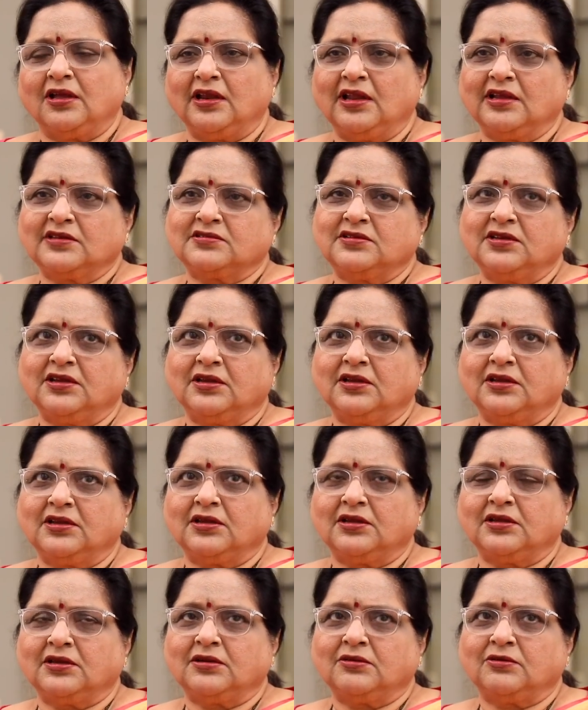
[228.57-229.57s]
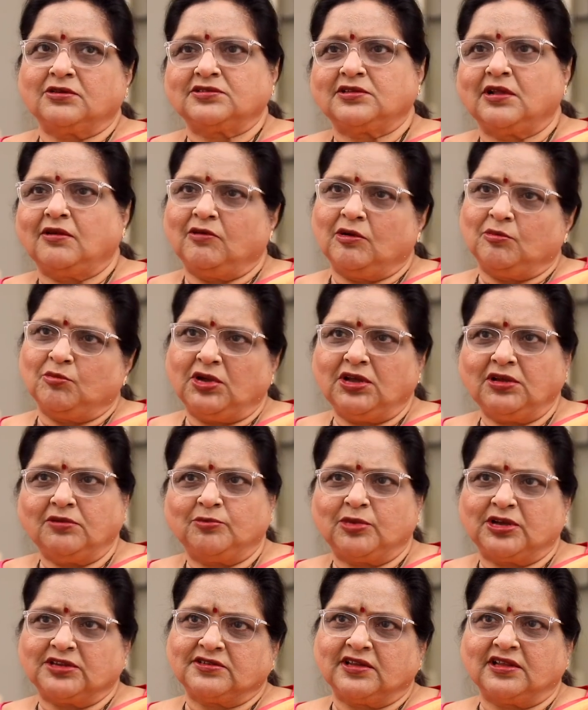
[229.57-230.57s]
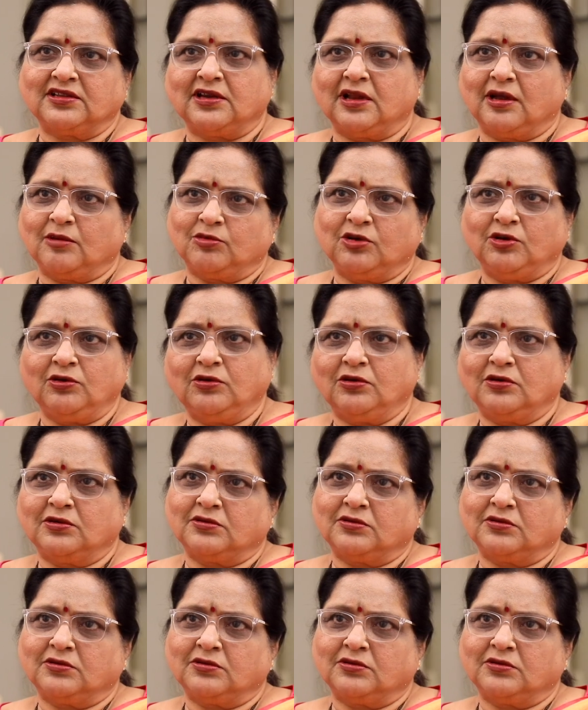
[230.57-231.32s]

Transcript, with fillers: నెక్స్ట్ డే వస్తావమ్మా ప్రసాద్ ల్యాబ్లో